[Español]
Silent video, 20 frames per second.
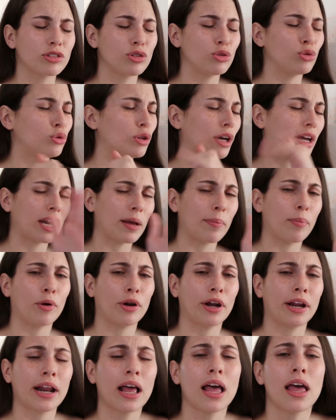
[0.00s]
Si tú te quieres
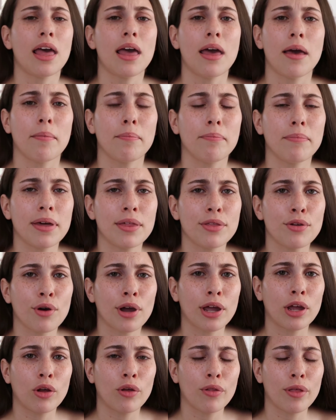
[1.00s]
poner medio
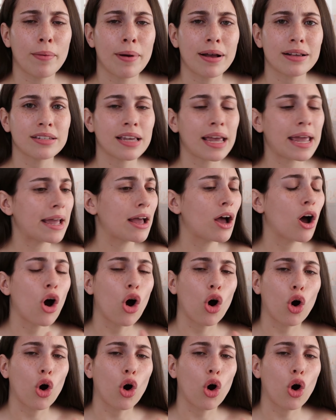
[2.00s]
kilo de base,